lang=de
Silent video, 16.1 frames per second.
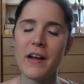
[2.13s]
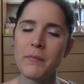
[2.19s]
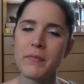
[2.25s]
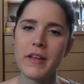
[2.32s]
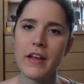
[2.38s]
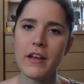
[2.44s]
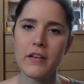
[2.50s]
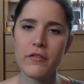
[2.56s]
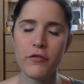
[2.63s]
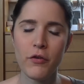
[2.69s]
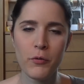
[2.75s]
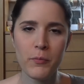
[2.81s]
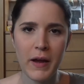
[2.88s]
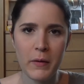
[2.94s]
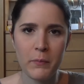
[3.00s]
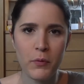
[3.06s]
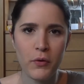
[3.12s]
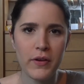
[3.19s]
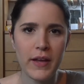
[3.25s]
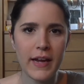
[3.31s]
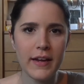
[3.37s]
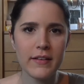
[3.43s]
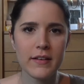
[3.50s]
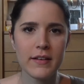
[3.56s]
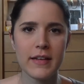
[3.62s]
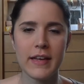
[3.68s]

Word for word: Update für mein Projekt äh,